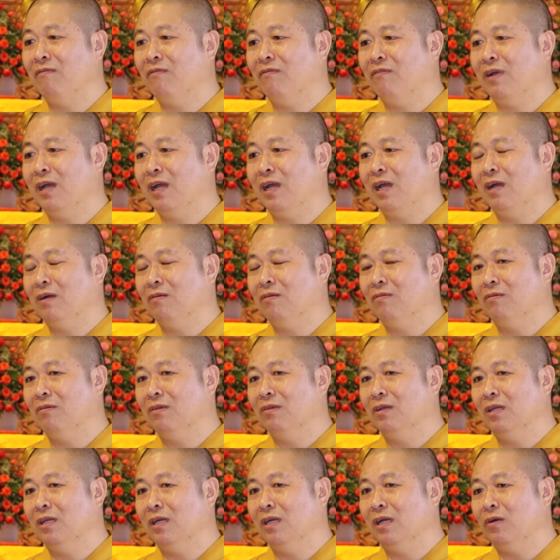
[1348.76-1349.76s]
phá cũng
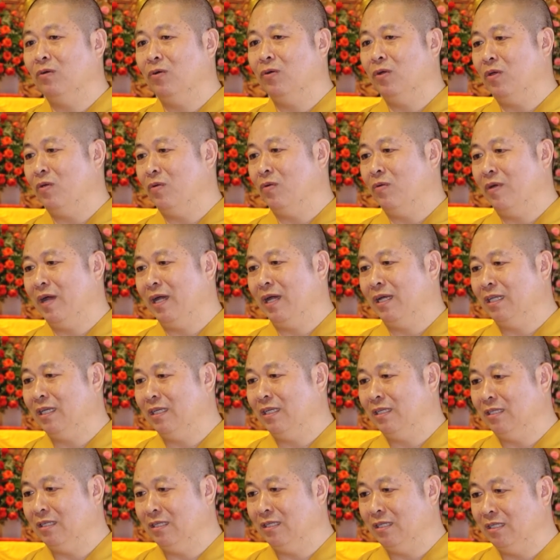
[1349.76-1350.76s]
như là hủy hoại thế
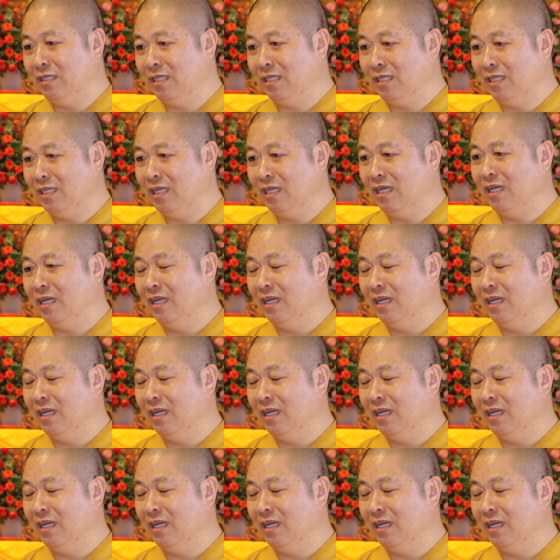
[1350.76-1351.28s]
giới thiên nhiên.